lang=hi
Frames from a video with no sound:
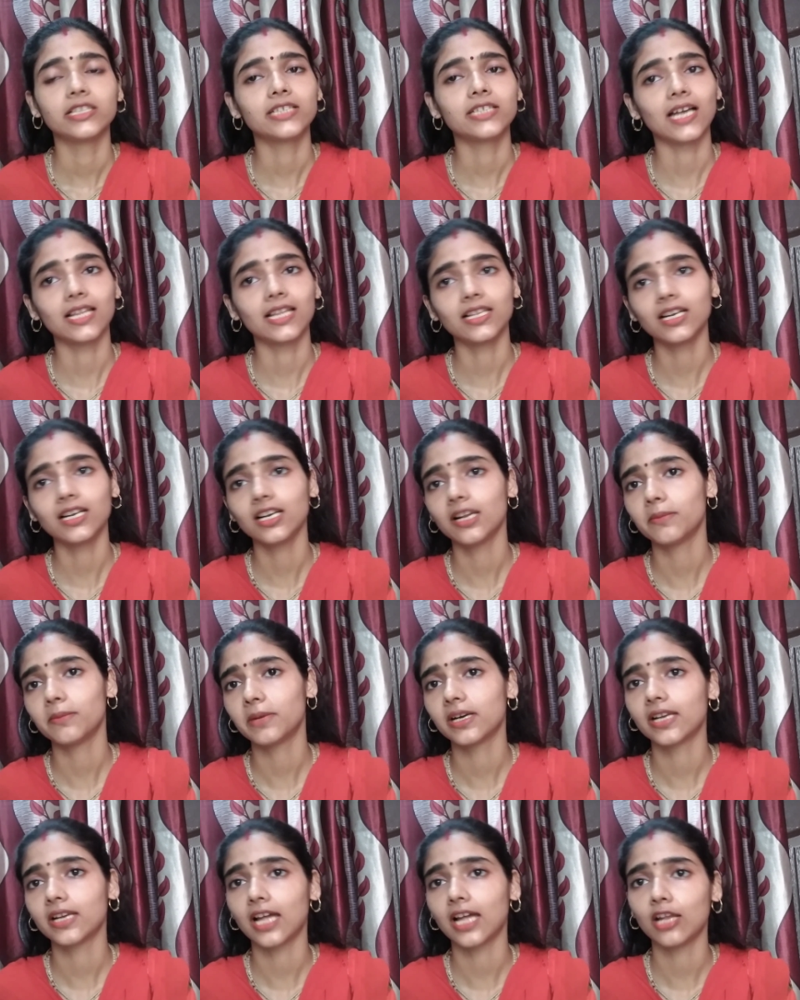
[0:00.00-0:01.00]
साधारण
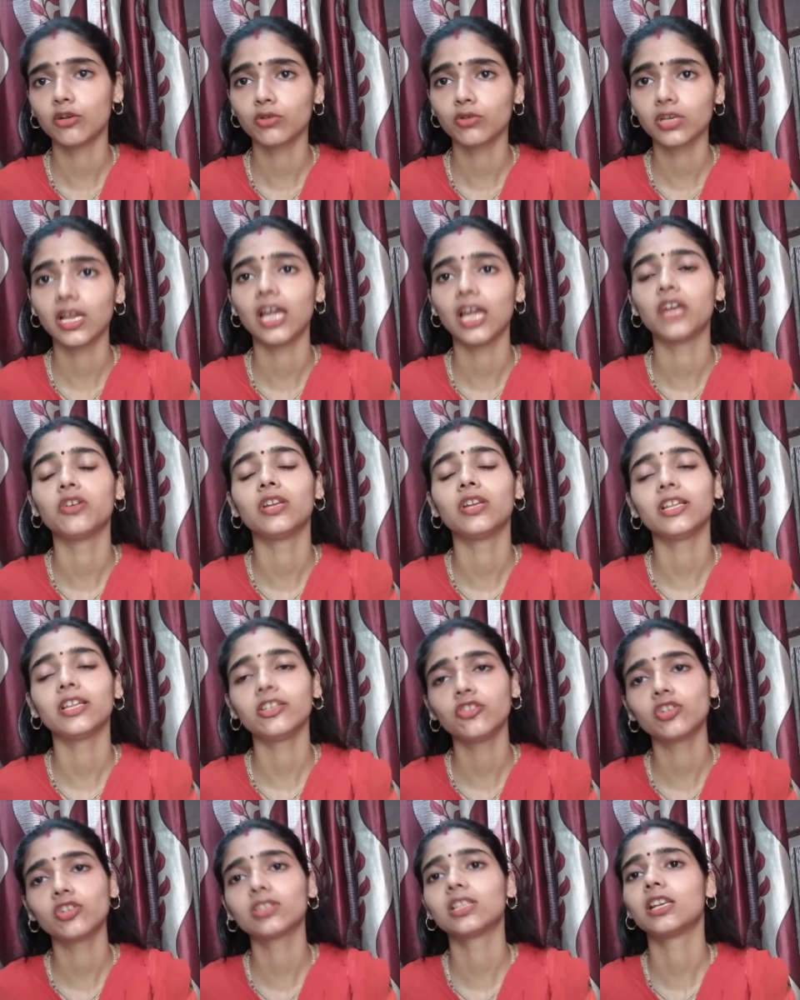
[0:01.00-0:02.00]
नमक डालोगे आयोडीन
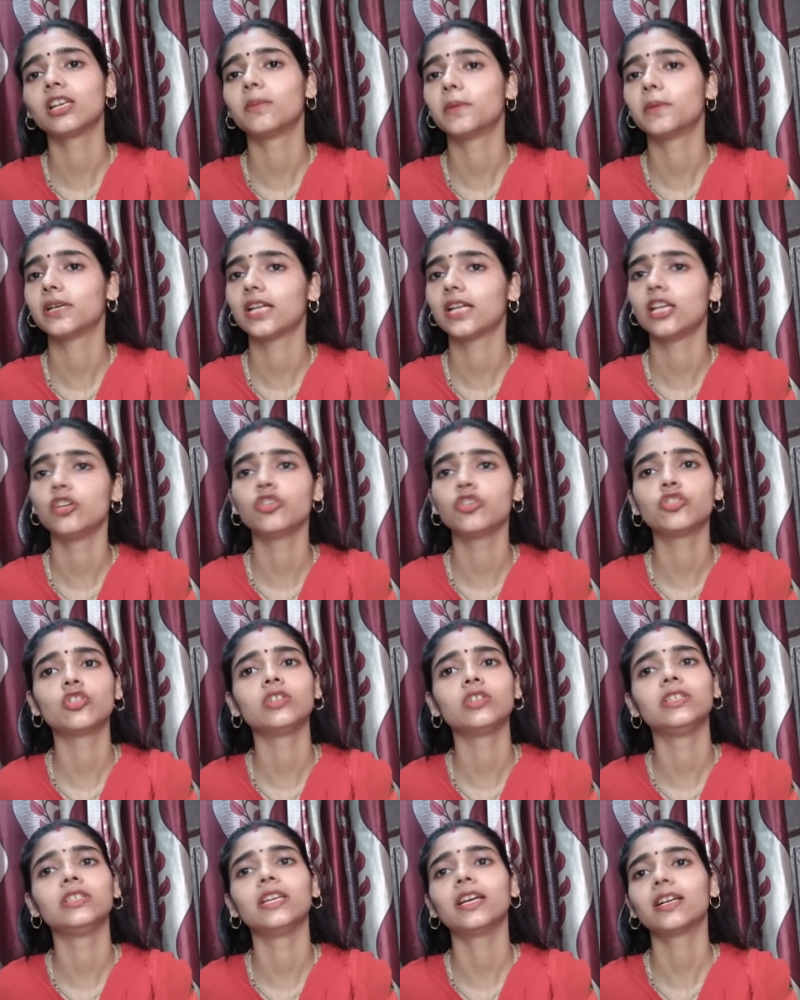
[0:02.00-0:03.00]
युक्त नमक डालोगे तो
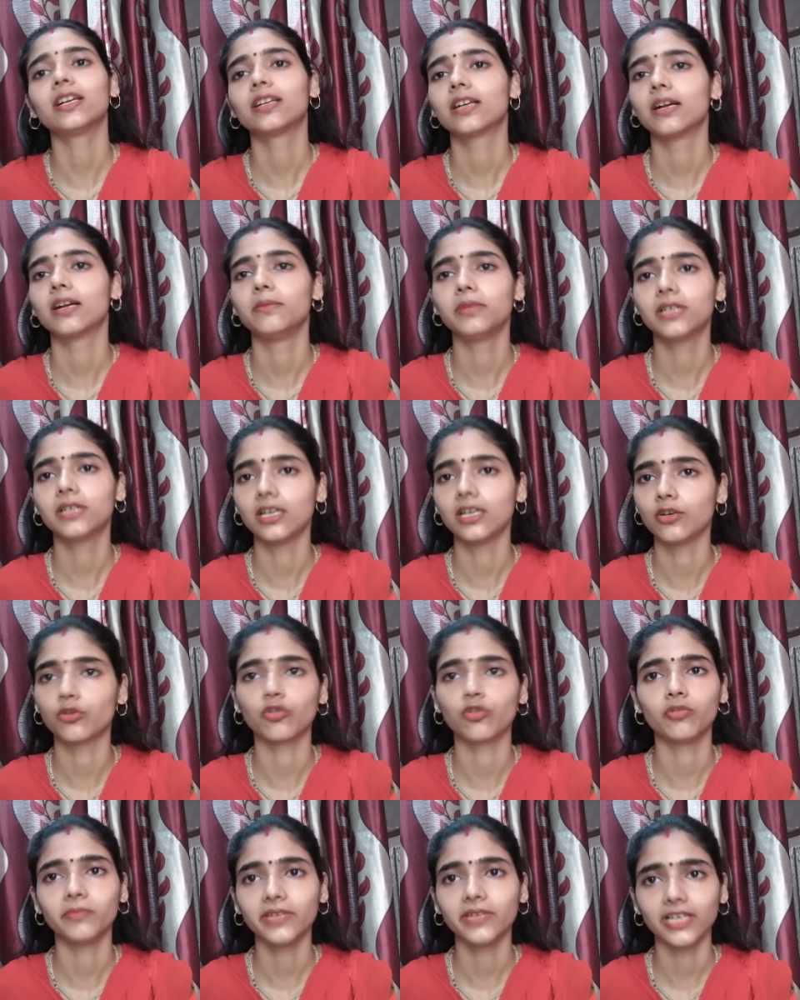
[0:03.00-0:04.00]
ये कभी
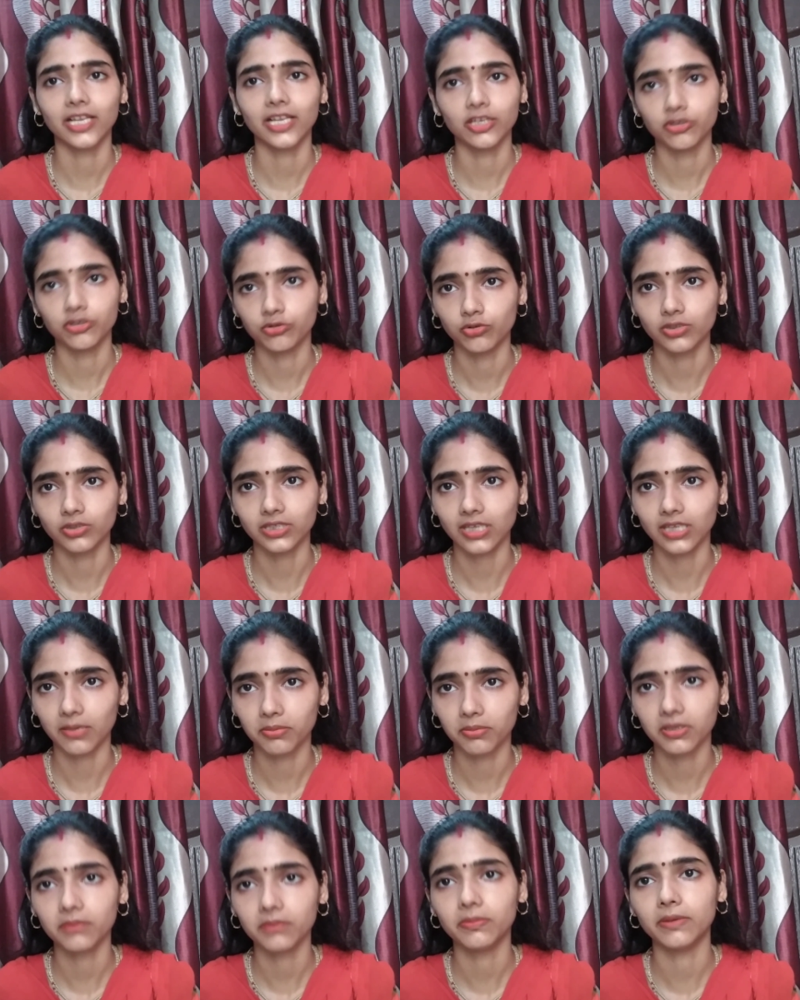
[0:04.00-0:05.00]
कंट्रोल में नहीं होगी
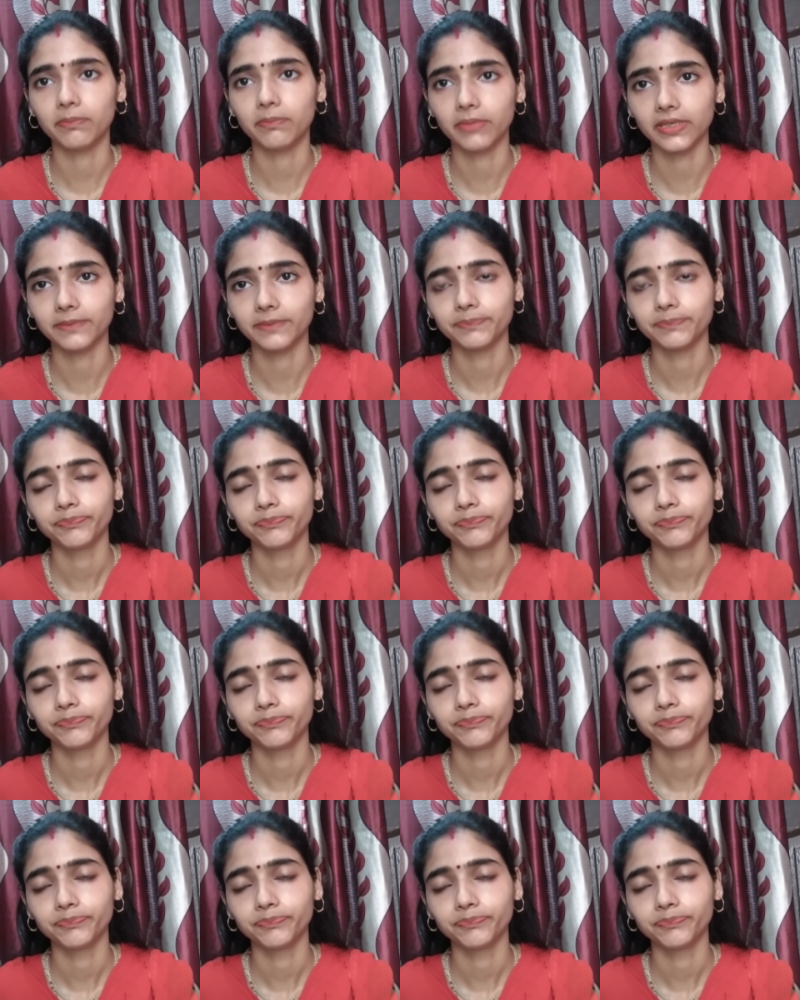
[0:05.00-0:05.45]
आपकी बीपी